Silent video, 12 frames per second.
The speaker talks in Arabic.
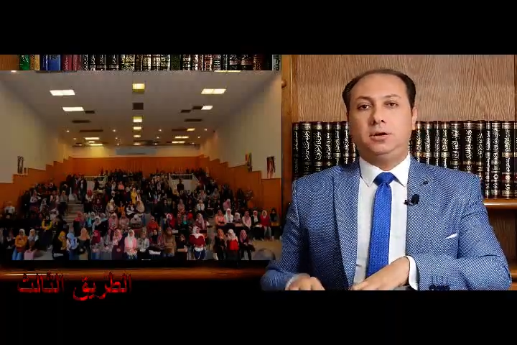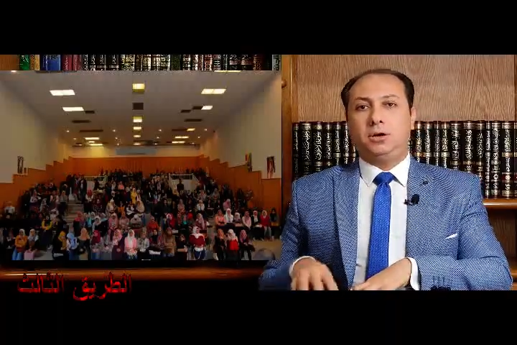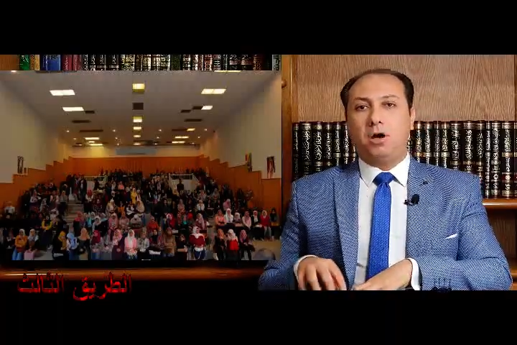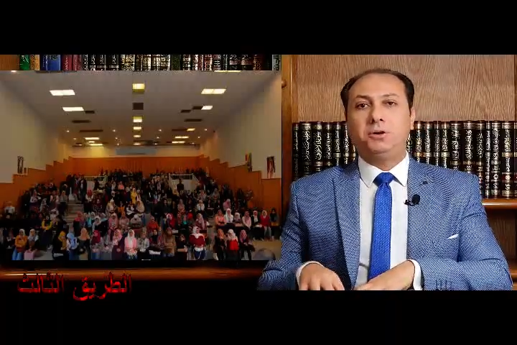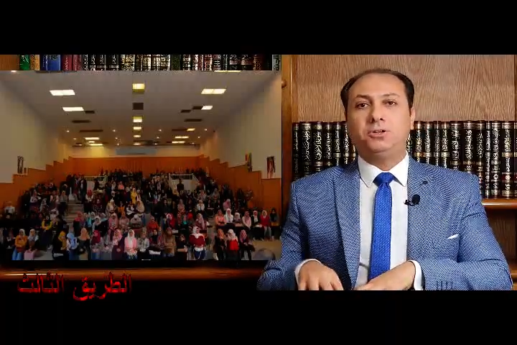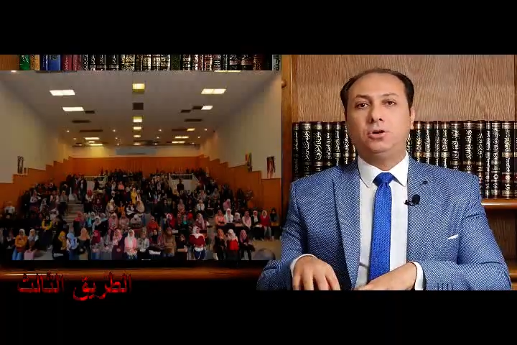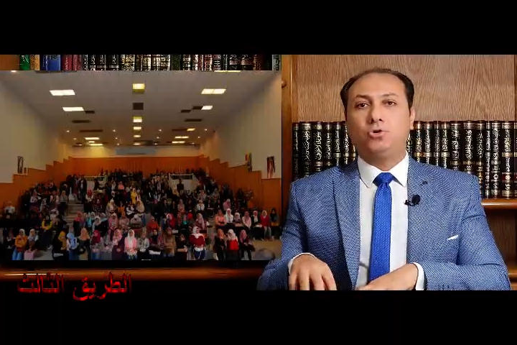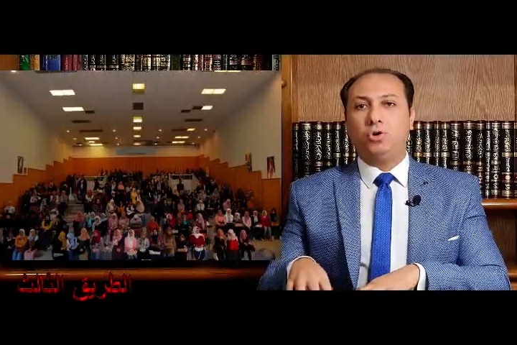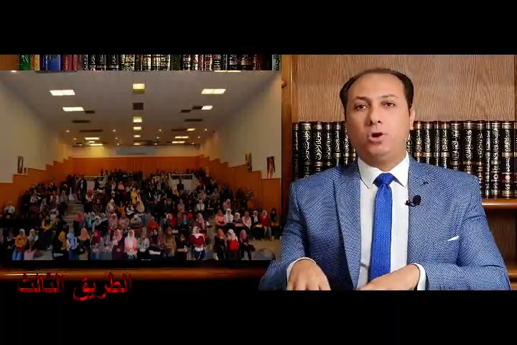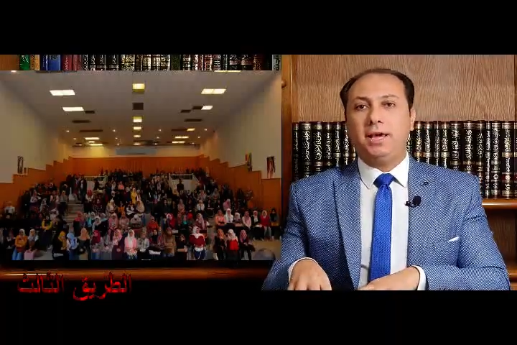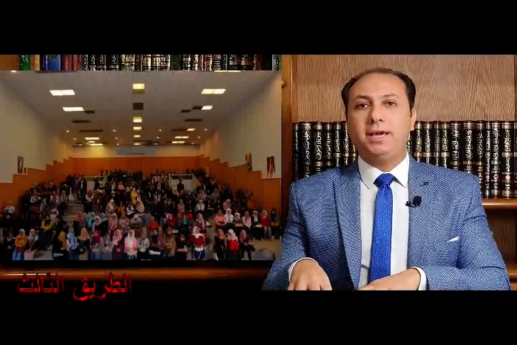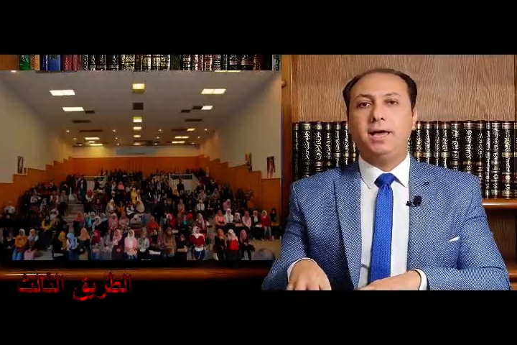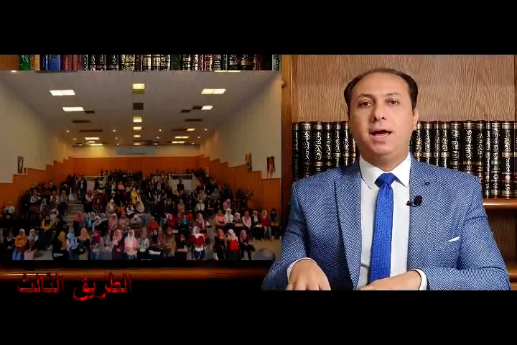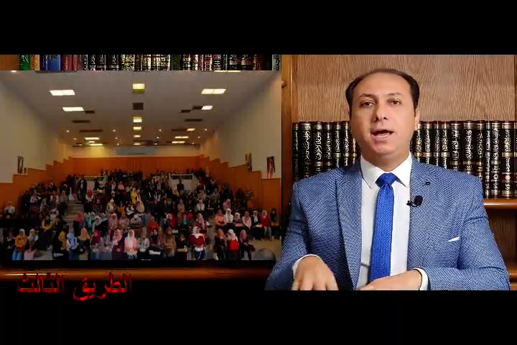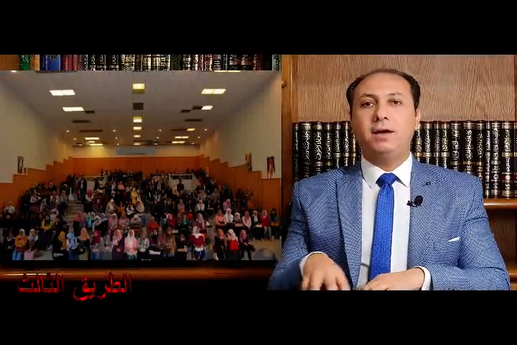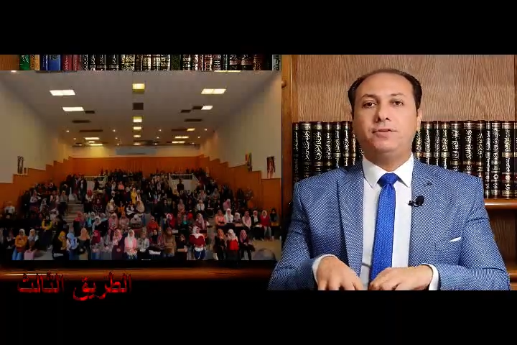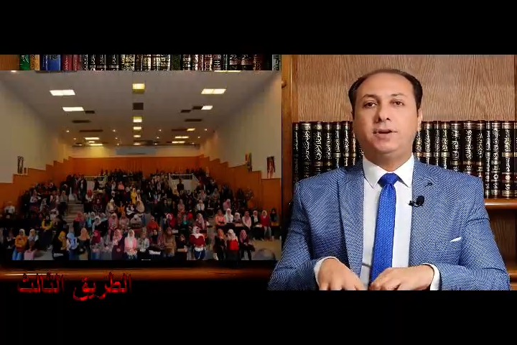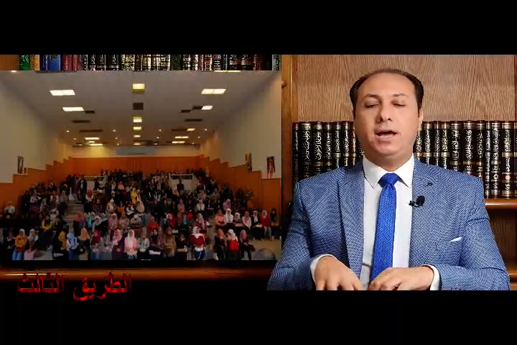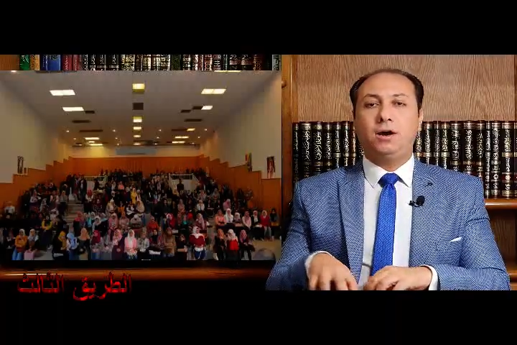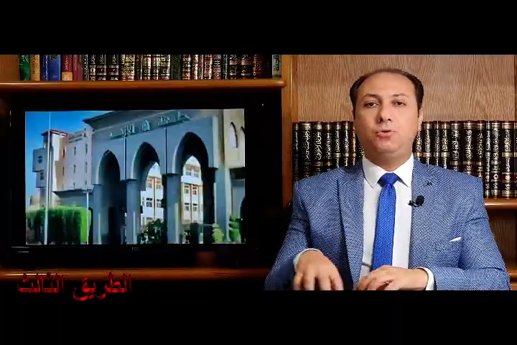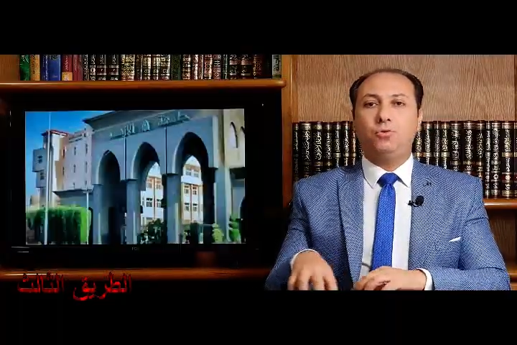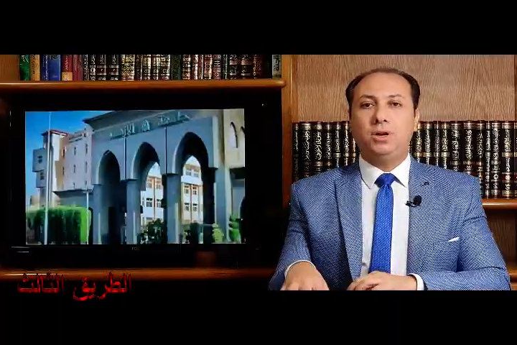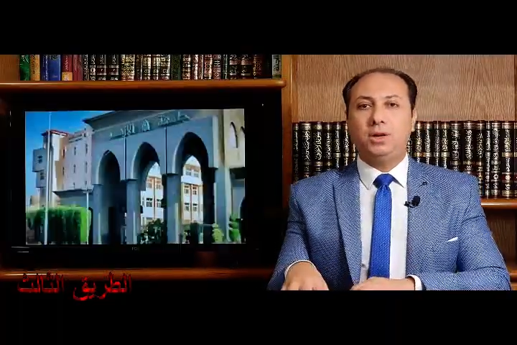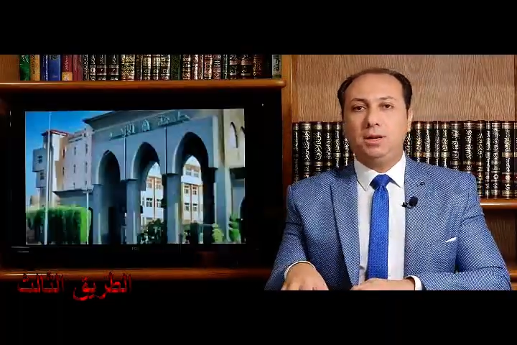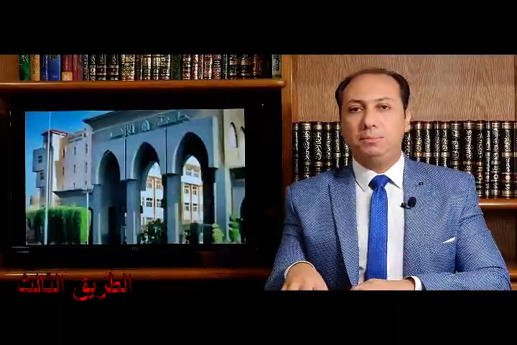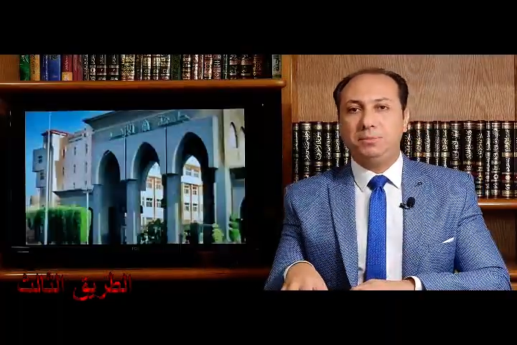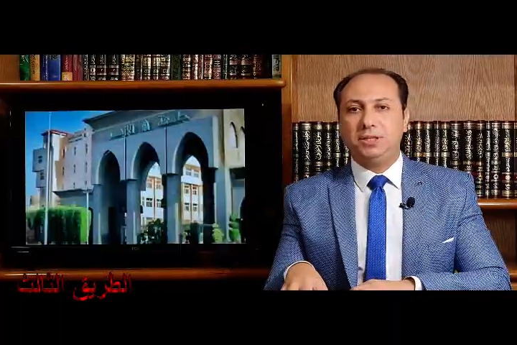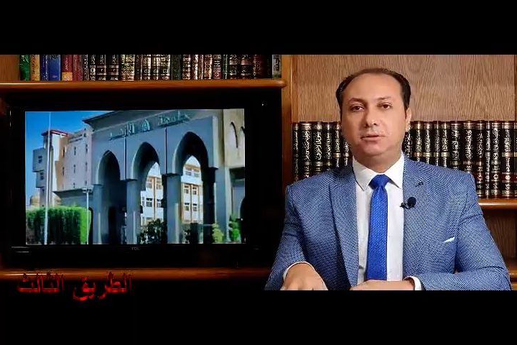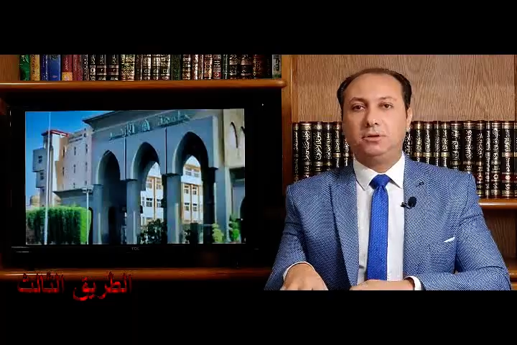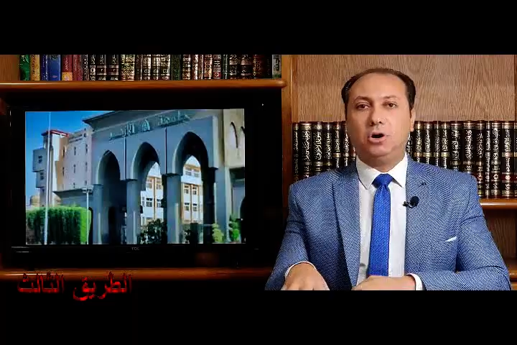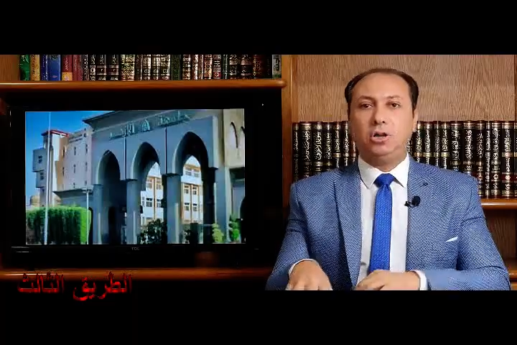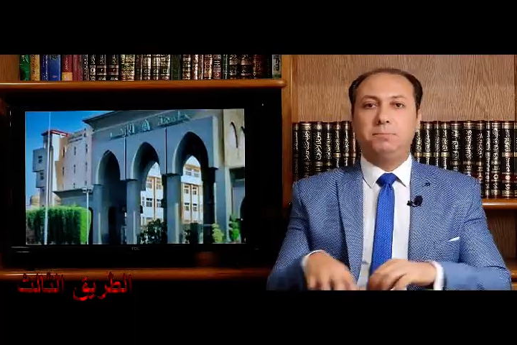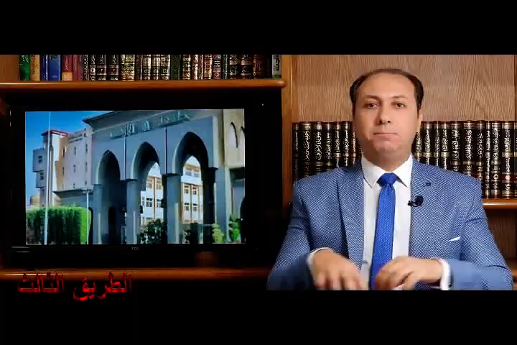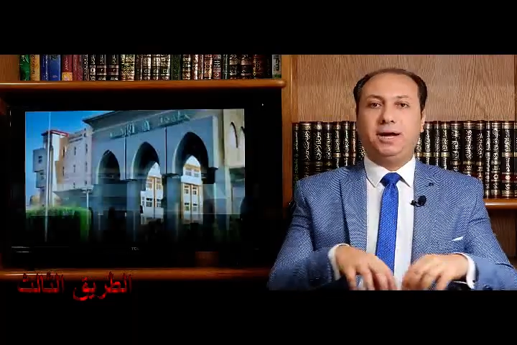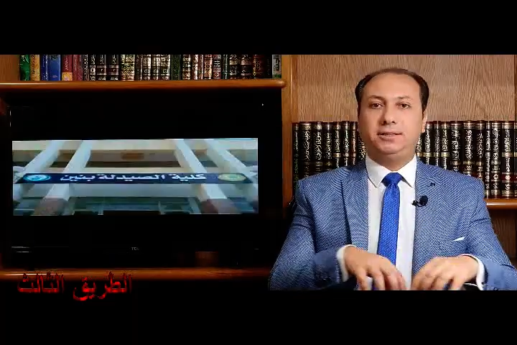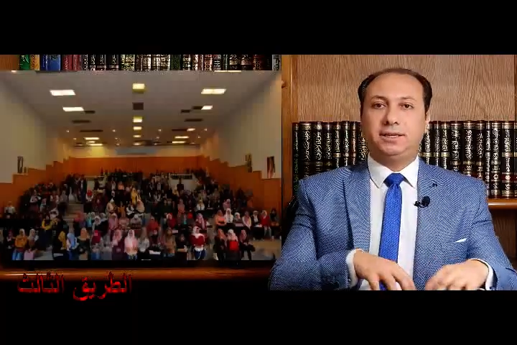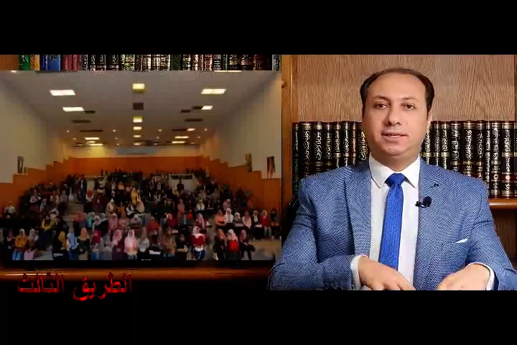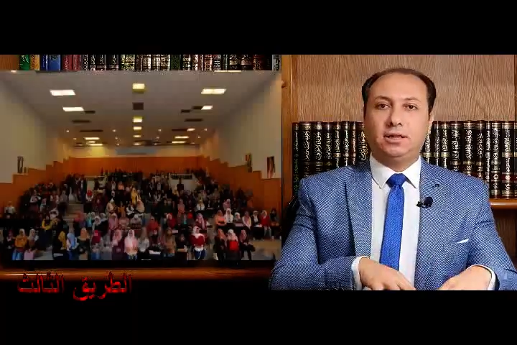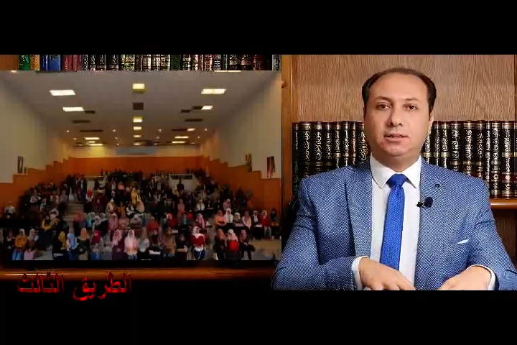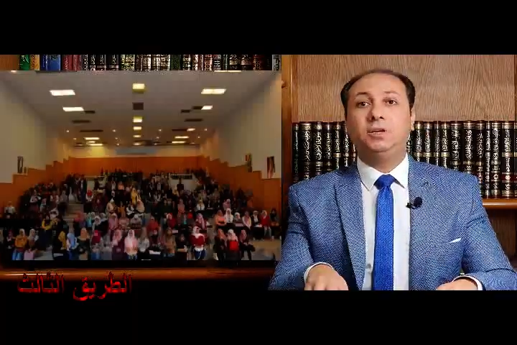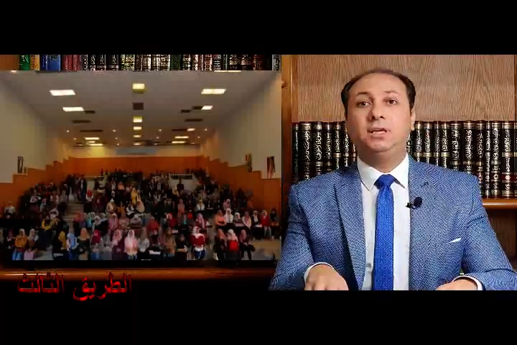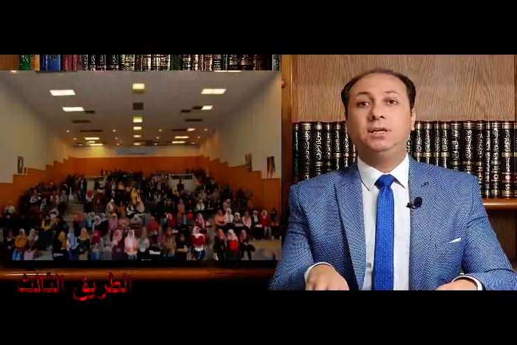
قابلت الكليه في الاول 100 طالب بعد كده